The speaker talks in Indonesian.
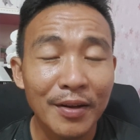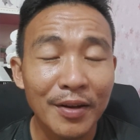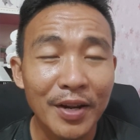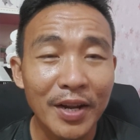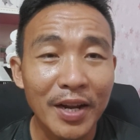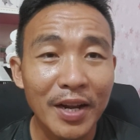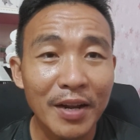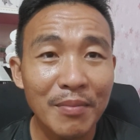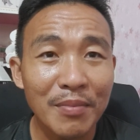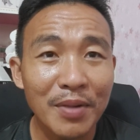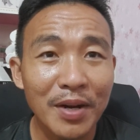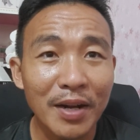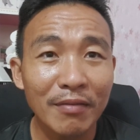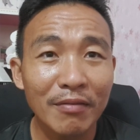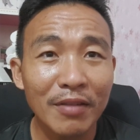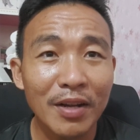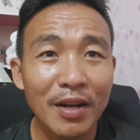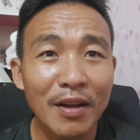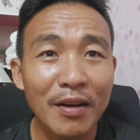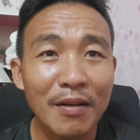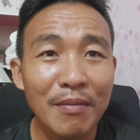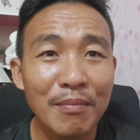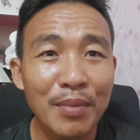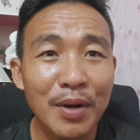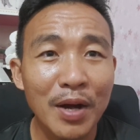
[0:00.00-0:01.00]
Dengan
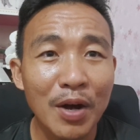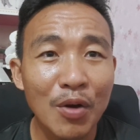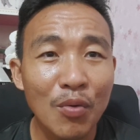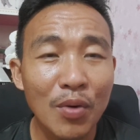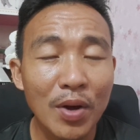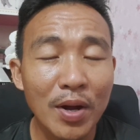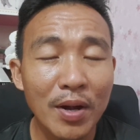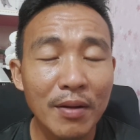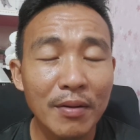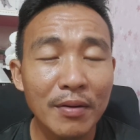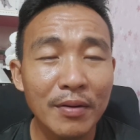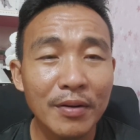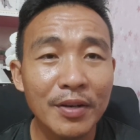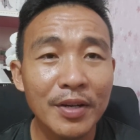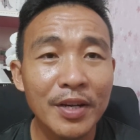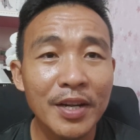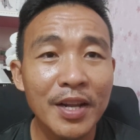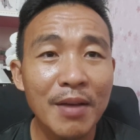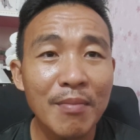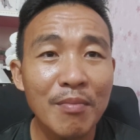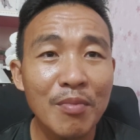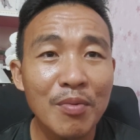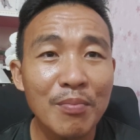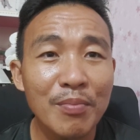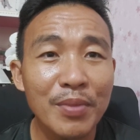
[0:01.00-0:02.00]
mengatakan bahwa
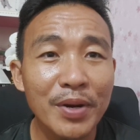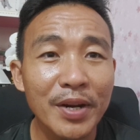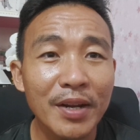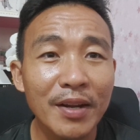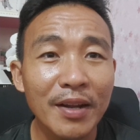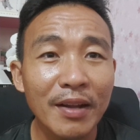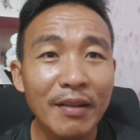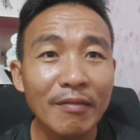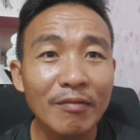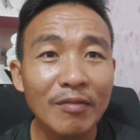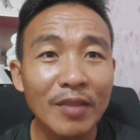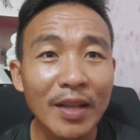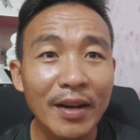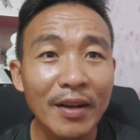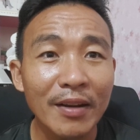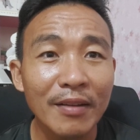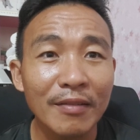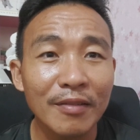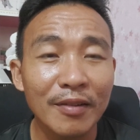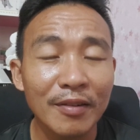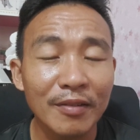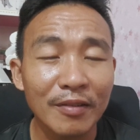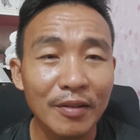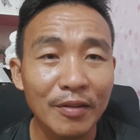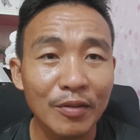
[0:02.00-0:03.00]
dia memberikan tarik
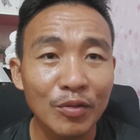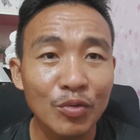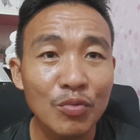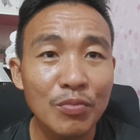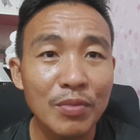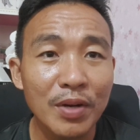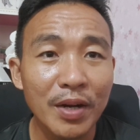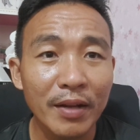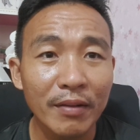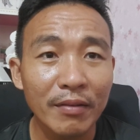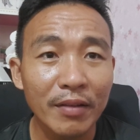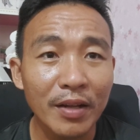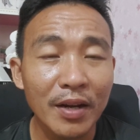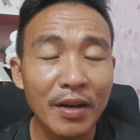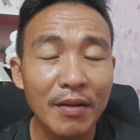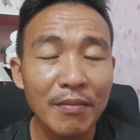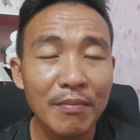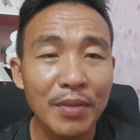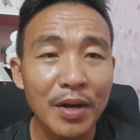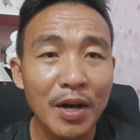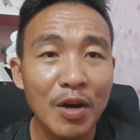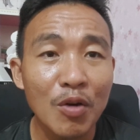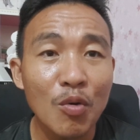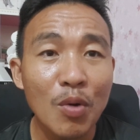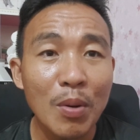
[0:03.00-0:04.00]
tertentu mengatakan
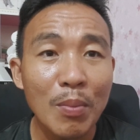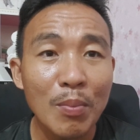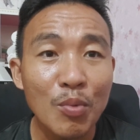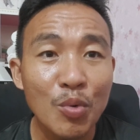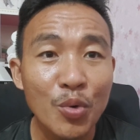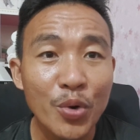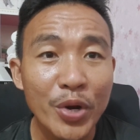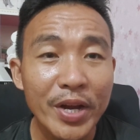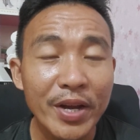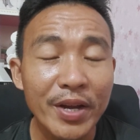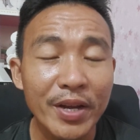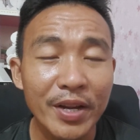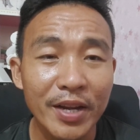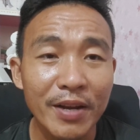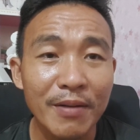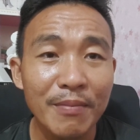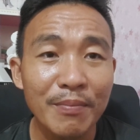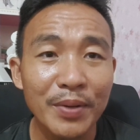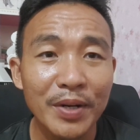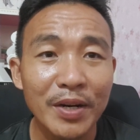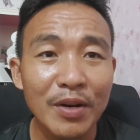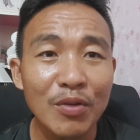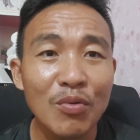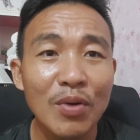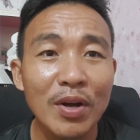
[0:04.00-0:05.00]
bahwa Muhyiddin pada